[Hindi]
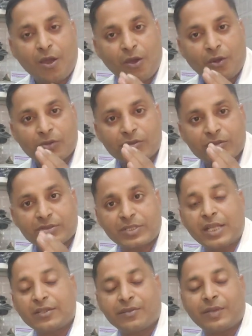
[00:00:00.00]
और
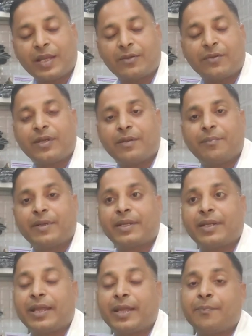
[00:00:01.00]
सातवीं आठवीं नंबर
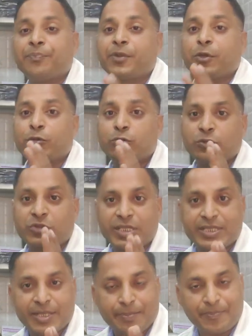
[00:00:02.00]
की है जो
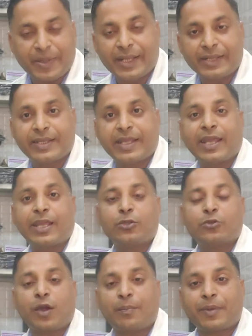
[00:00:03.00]
जीन्स हम पहनते हैं
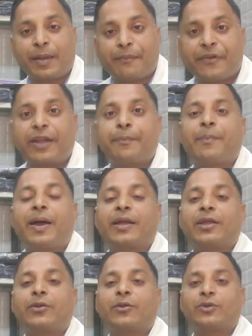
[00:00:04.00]
जो अपना फ्रंट
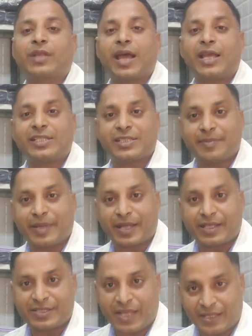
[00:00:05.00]
पॉकेट होता है इसमें
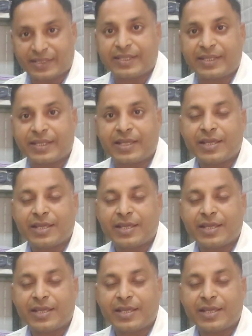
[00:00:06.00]
का जाती